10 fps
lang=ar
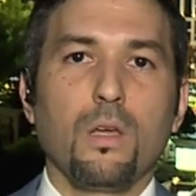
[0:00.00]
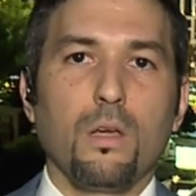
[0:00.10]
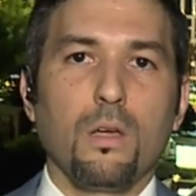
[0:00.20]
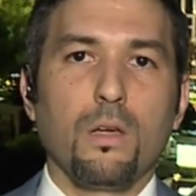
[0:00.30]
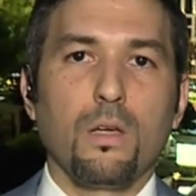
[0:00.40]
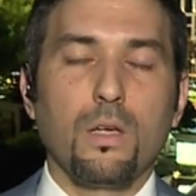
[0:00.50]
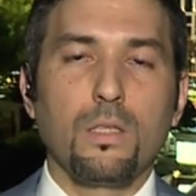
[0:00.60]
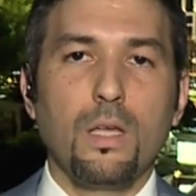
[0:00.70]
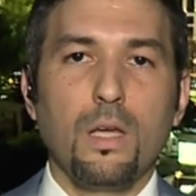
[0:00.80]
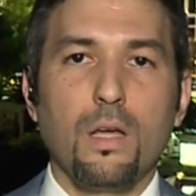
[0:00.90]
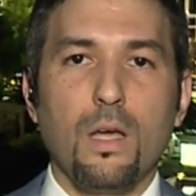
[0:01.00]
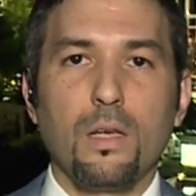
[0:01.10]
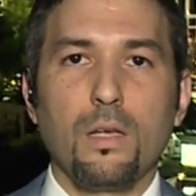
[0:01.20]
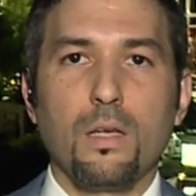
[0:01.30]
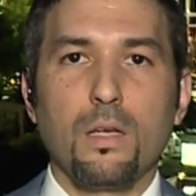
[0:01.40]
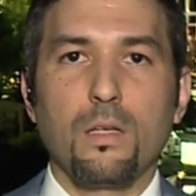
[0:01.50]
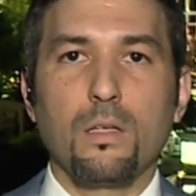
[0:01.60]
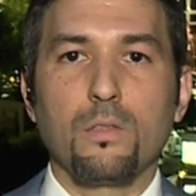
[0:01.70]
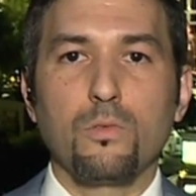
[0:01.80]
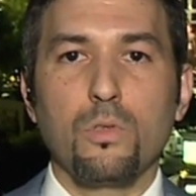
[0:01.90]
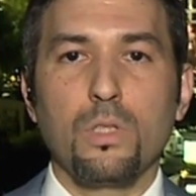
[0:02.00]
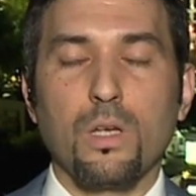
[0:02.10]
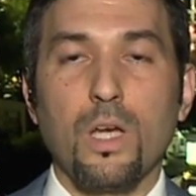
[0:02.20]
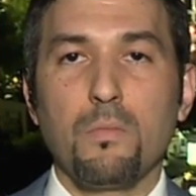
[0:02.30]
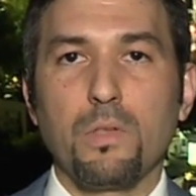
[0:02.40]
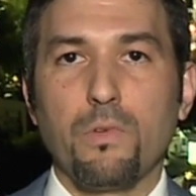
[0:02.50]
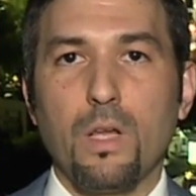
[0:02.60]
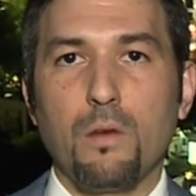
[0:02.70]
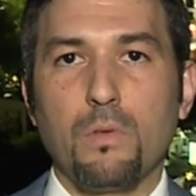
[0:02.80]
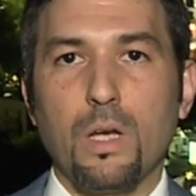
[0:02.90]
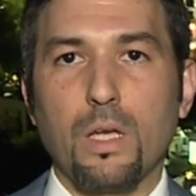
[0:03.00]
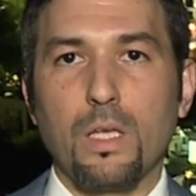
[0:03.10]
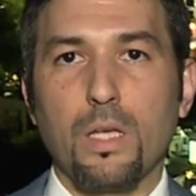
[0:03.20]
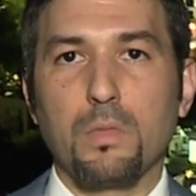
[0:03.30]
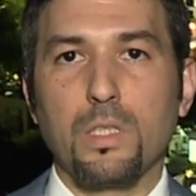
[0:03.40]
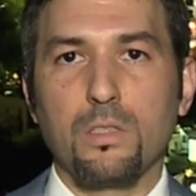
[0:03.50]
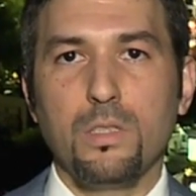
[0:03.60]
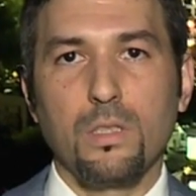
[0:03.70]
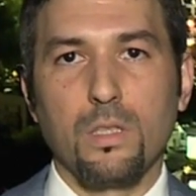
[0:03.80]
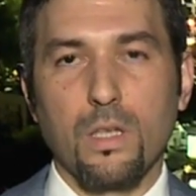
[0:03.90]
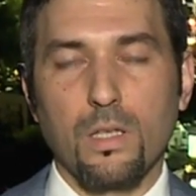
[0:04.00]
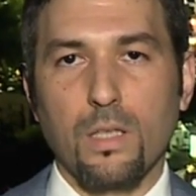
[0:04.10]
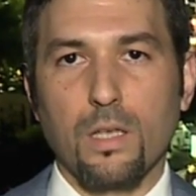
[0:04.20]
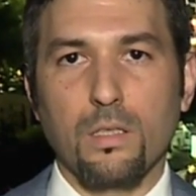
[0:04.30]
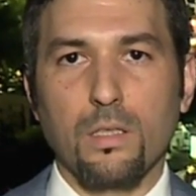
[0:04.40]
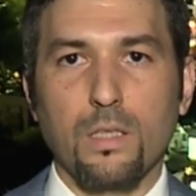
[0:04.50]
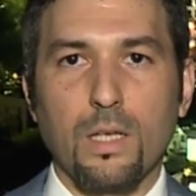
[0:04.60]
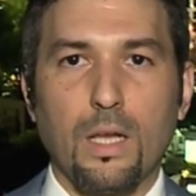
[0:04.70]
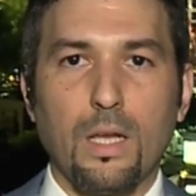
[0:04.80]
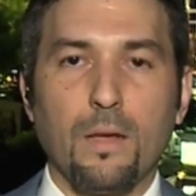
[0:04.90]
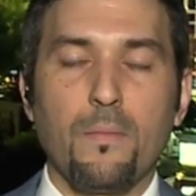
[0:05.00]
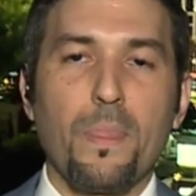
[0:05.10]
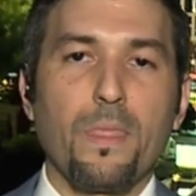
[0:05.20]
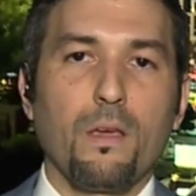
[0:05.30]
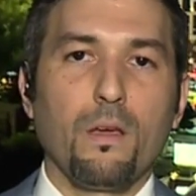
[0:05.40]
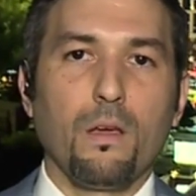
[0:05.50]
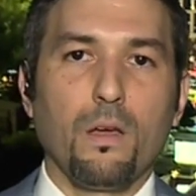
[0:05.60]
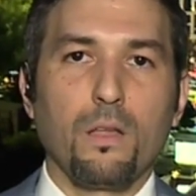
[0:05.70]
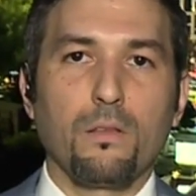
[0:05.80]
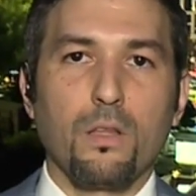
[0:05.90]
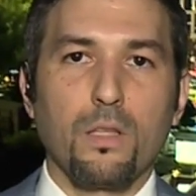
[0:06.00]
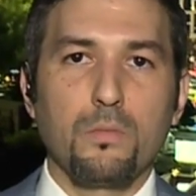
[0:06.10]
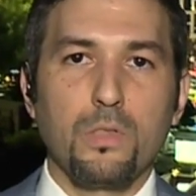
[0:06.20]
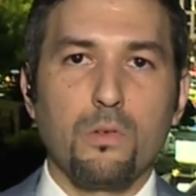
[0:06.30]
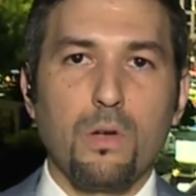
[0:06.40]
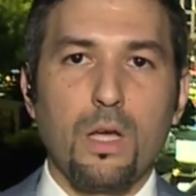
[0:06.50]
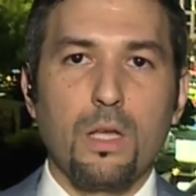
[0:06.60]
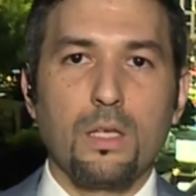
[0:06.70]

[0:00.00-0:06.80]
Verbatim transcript: آه، إحداها أن آه، تركيا قامت في الآونة الأخيرة بتشديد الضغط حقيقة على آه، التنظيم سواء